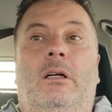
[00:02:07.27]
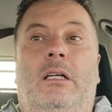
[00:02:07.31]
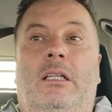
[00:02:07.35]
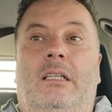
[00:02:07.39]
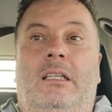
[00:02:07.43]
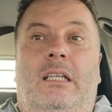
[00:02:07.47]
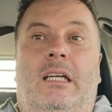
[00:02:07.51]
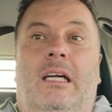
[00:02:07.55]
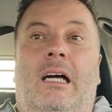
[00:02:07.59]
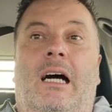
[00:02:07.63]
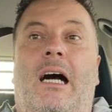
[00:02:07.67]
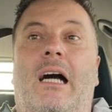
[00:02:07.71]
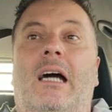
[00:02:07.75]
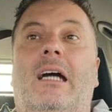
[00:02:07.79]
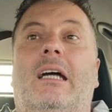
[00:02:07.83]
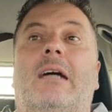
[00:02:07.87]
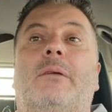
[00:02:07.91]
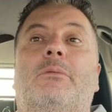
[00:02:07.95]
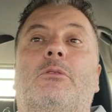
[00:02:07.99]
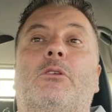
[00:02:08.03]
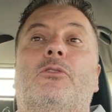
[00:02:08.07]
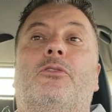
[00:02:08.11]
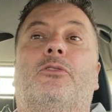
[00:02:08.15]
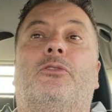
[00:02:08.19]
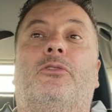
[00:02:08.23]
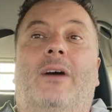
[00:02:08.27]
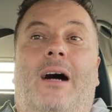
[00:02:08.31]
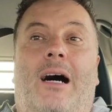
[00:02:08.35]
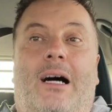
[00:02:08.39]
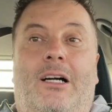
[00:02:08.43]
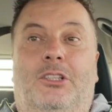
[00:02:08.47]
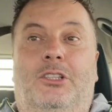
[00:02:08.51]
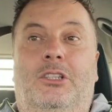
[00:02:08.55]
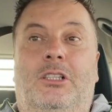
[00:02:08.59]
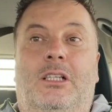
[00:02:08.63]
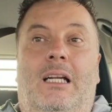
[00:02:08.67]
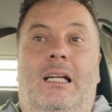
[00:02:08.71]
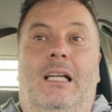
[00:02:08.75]
quindi è anche più
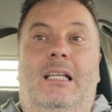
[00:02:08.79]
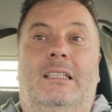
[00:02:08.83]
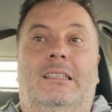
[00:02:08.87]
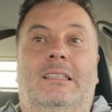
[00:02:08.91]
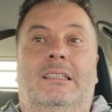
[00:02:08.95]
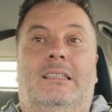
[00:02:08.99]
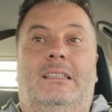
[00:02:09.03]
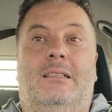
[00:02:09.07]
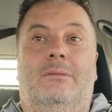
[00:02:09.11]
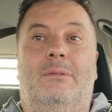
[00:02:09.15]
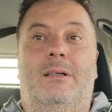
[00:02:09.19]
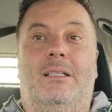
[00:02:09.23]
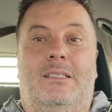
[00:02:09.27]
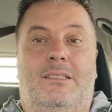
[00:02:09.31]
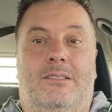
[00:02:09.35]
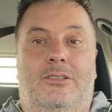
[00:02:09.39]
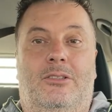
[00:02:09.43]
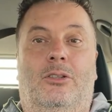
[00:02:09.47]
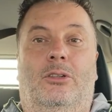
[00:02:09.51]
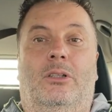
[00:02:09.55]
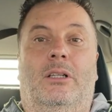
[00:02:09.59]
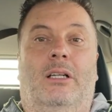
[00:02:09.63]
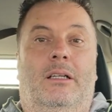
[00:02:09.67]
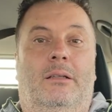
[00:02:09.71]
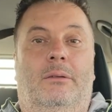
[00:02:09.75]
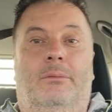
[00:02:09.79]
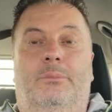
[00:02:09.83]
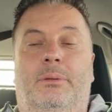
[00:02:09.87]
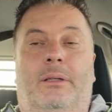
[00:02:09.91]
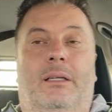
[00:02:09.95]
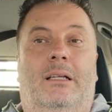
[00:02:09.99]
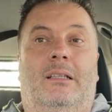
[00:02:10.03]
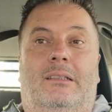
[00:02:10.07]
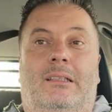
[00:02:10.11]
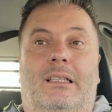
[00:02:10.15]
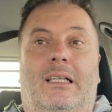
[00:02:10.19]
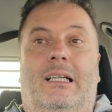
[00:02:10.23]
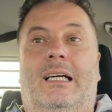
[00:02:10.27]
facile la sistemazione
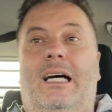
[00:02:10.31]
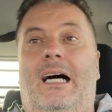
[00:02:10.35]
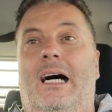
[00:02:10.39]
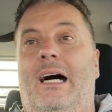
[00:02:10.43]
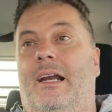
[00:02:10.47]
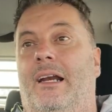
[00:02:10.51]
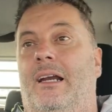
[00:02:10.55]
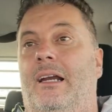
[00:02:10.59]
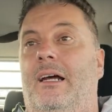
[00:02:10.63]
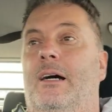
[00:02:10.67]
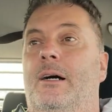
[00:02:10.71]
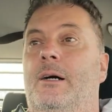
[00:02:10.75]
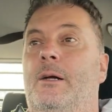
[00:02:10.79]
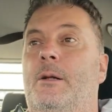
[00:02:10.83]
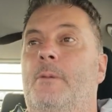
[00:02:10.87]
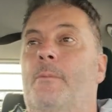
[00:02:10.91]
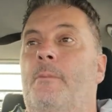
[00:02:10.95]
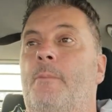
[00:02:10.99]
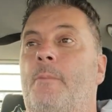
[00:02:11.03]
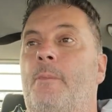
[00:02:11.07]
per attaccarla